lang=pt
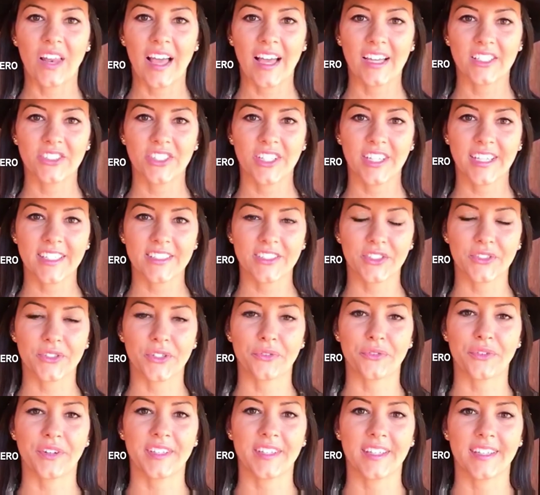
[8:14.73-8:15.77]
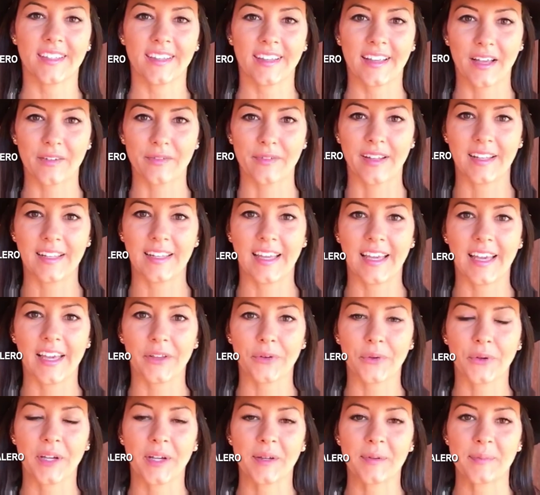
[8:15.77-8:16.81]
Olá, gente. Eu sou Fernanda
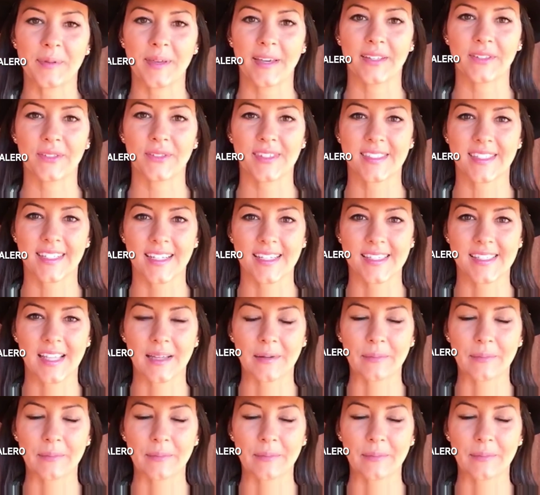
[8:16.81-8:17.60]
Cavalheiro, campeã dos Três